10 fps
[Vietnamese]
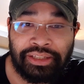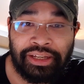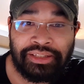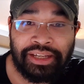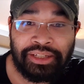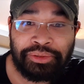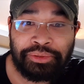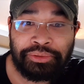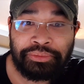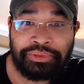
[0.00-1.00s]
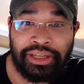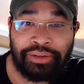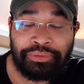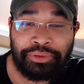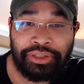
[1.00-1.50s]
tài sản của chúng
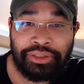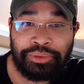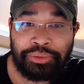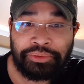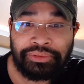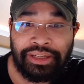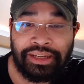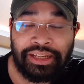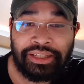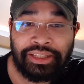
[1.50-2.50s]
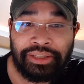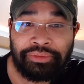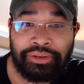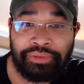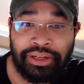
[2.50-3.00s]
ta phụ nữ của chúng ta này kia
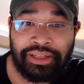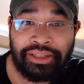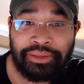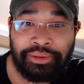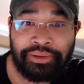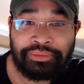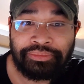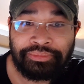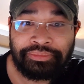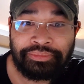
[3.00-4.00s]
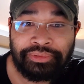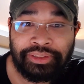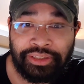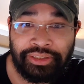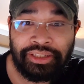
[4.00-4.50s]
vân vân hiểu không
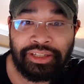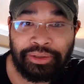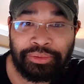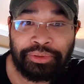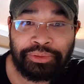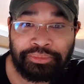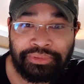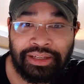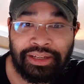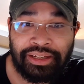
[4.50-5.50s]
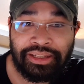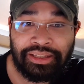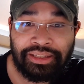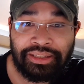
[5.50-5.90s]
những gì là của chúng ta